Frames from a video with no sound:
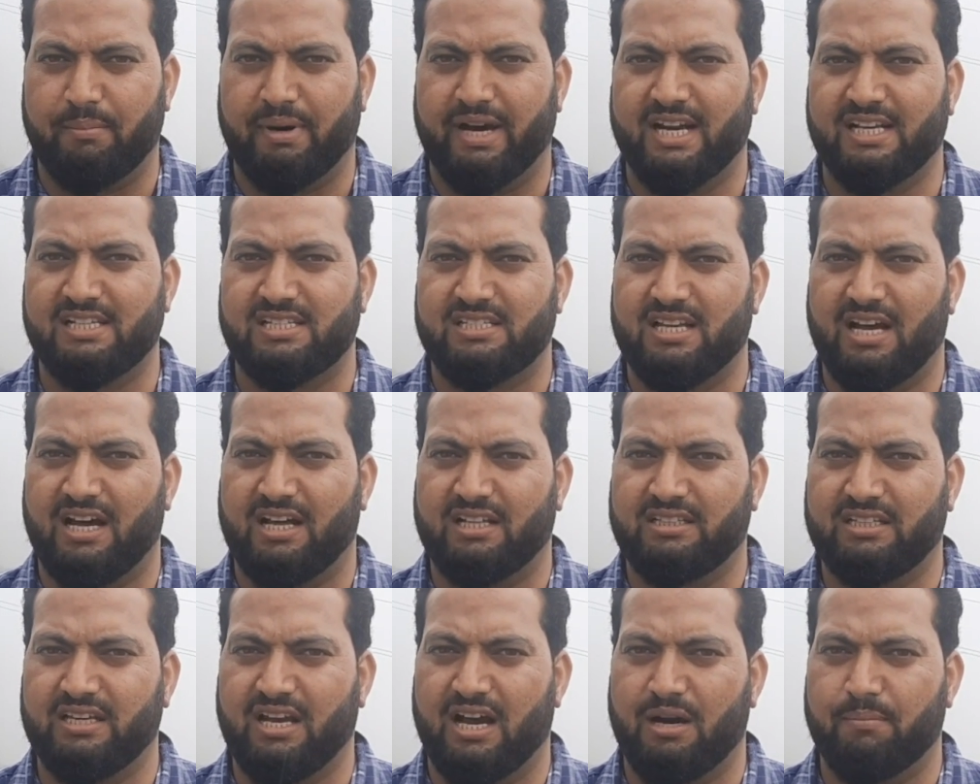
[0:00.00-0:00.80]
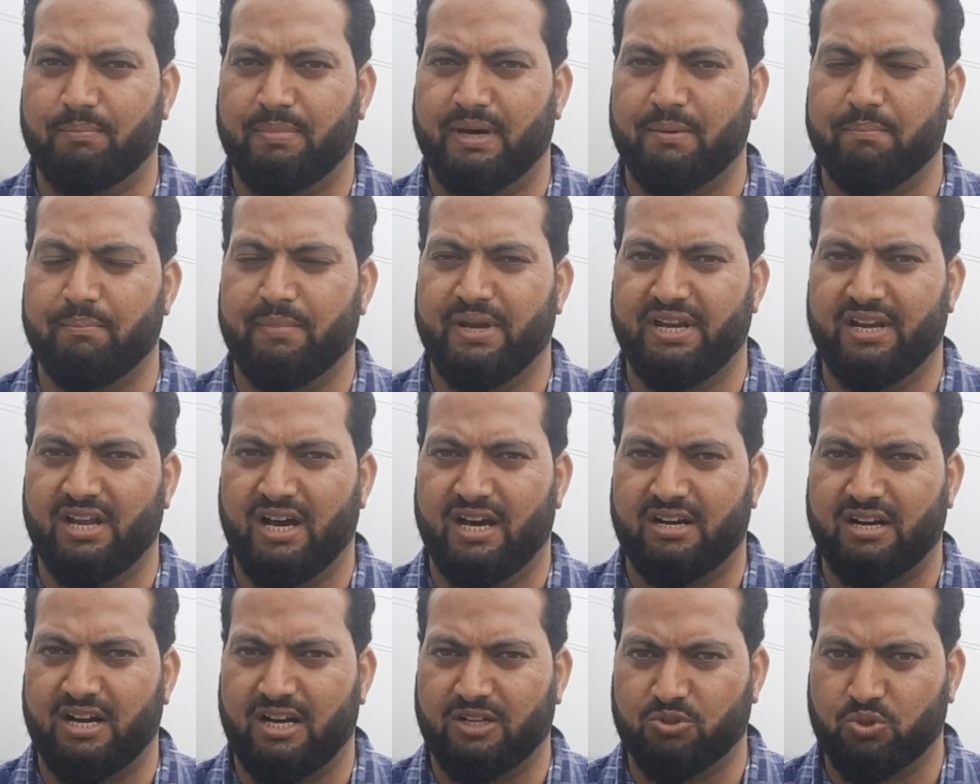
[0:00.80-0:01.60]
हमारे साथ यहाँ पर
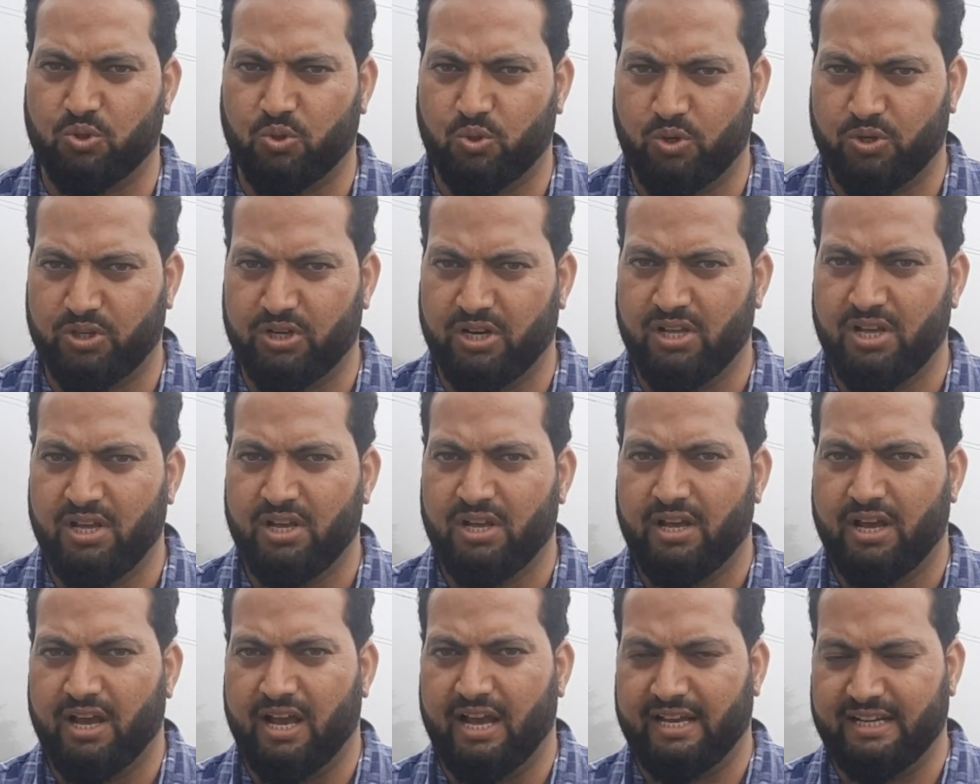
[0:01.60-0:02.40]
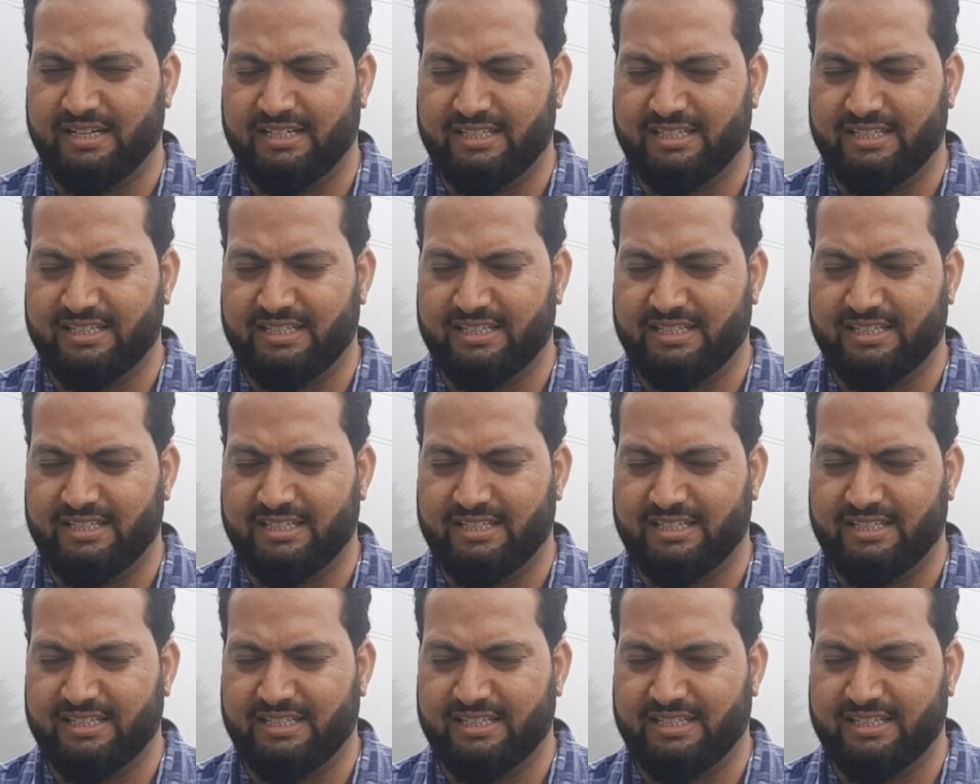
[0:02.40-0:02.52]
मीना राठौड़ हैं